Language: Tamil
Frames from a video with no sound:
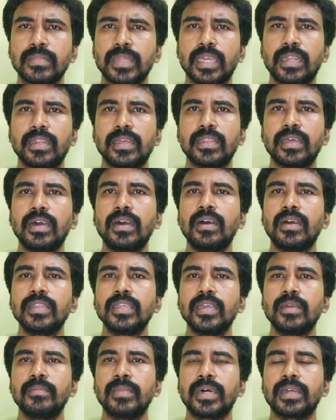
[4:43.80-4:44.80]
என்ன தான்
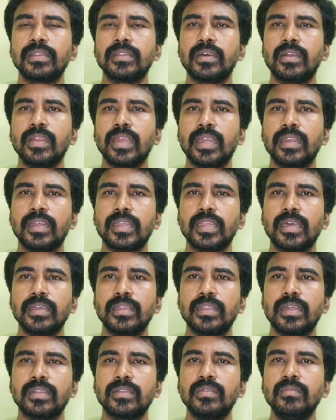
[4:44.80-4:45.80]
அதிகமாக இருந்தாலும் என்ன தான்
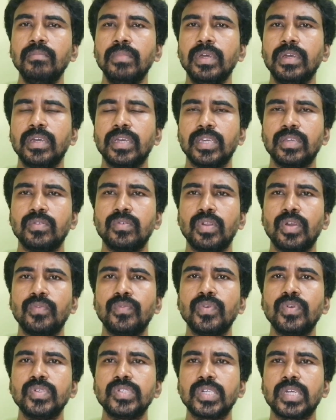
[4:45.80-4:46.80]
இதாக இருந்தாலும் இதோடைய
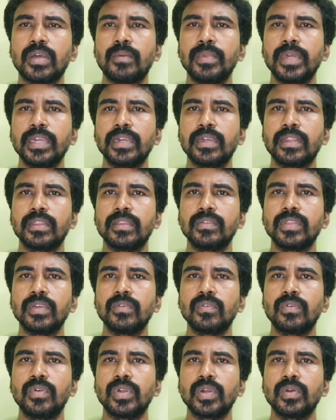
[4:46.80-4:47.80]
ஃப்யூச்சர் அப்படிங்கிறது வந்து
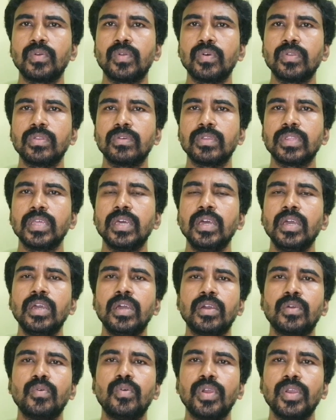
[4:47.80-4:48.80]
இவங்களுடைய க்ரோத் வந்து
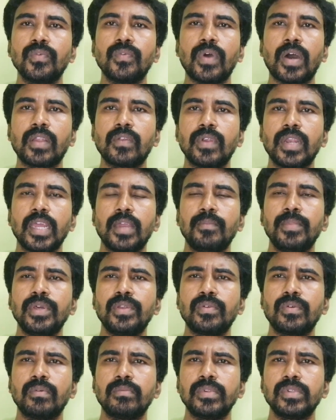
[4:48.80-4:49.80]
கோயிங் ஃபார்வர்டில்
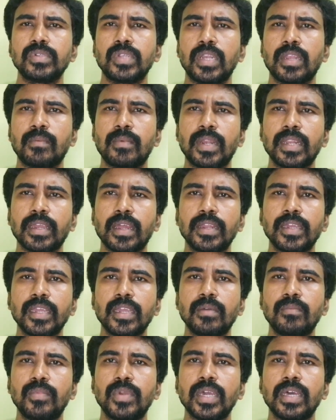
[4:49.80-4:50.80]
எப்படி இருக்கும் அப்படின்னு சொல்லி நம்மளால்
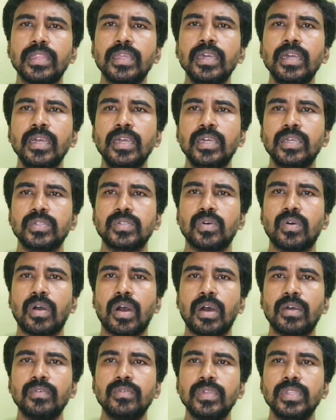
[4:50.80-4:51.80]
கணிக்க முடியாது ஸோ
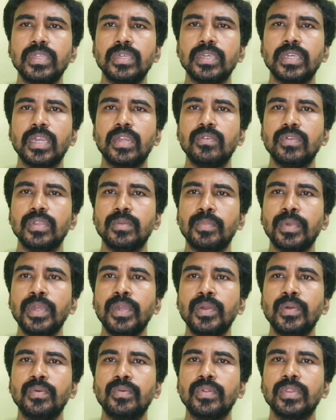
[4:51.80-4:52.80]
அறுபது எழுபது
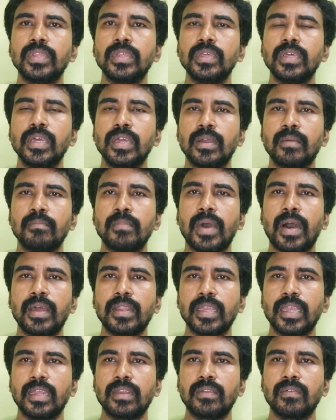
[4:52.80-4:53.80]
பிஇ e கொடுத்து
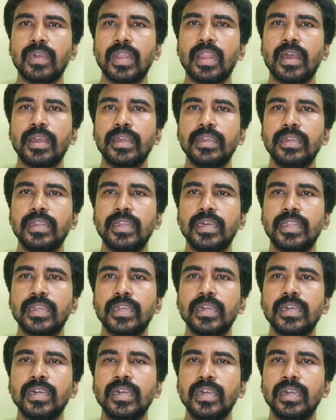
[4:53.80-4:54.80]
மார்க்கெட் வேலை ஐயில்
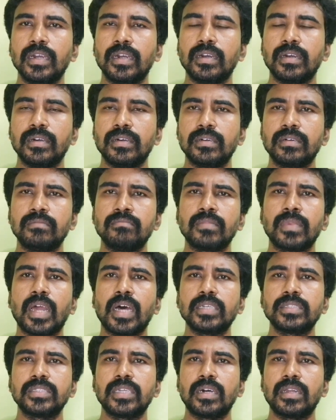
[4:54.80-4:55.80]
இருக்குது
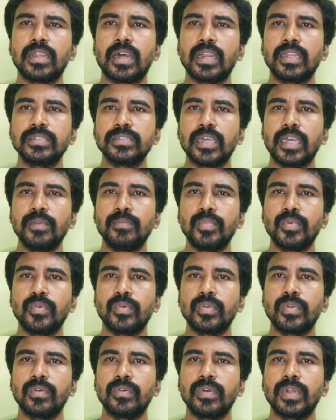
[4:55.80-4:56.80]
லாஸ்ட்டாக நாலஞ்சு ஐபி
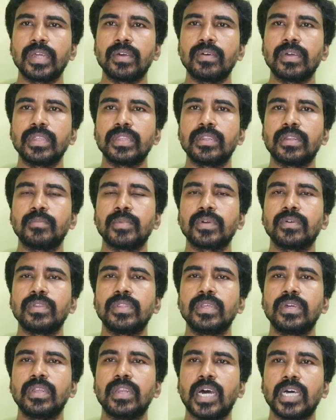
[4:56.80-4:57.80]
வேலை நமக்கு
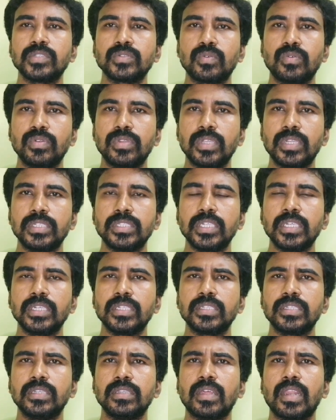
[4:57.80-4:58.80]
வந்து லாஸ் கொடுத்துருச்சு
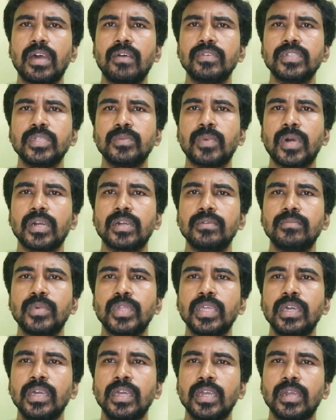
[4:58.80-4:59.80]
இதெல்லாம் வச்சு
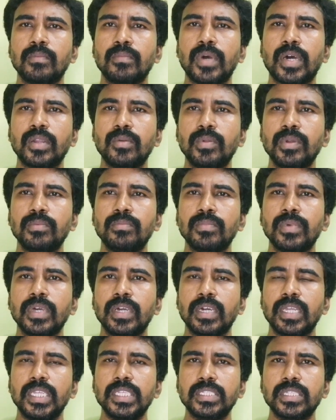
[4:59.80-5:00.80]
பார்க்கும்போது மறுபடியும்
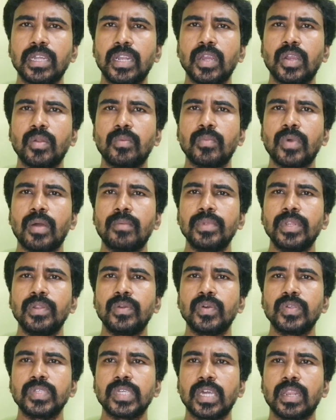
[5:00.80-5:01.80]
ரிஸ்க் எடுக்கணுமா
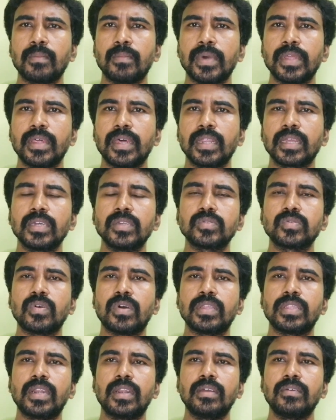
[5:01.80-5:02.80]
அப்படின்னு யோசிக்கிற மாதிரி தான் இருக்குது ஸோ
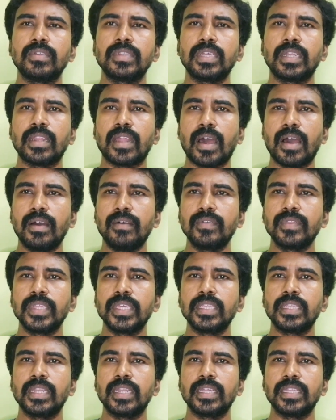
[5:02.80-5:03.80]
அதனால் வந்து நான்
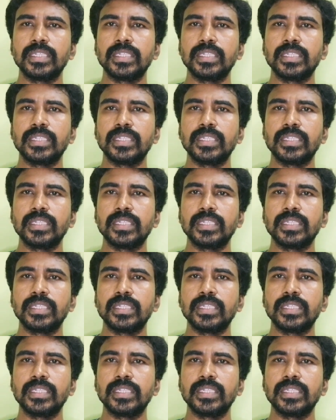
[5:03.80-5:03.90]
வந்து இதில்